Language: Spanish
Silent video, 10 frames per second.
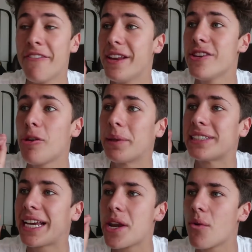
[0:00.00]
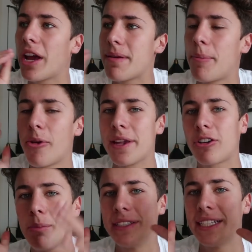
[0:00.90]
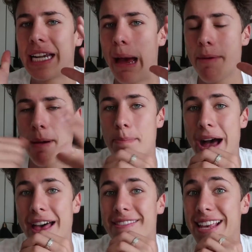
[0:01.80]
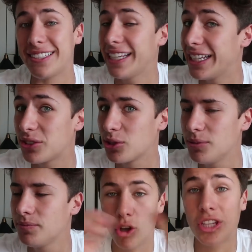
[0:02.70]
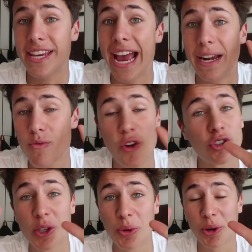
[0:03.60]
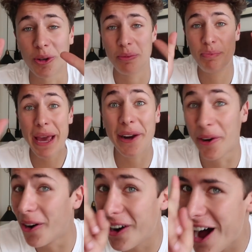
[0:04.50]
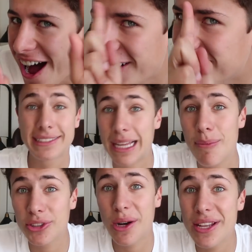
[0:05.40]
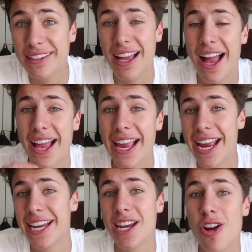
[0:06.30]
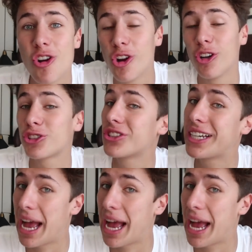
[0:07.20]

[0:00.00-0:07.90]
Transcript: en fin, yo pensé que nunca iba a poder convencer a mi papá de hacer esto. O sea, ya era un no seguro. Pero estamos ahorita en Los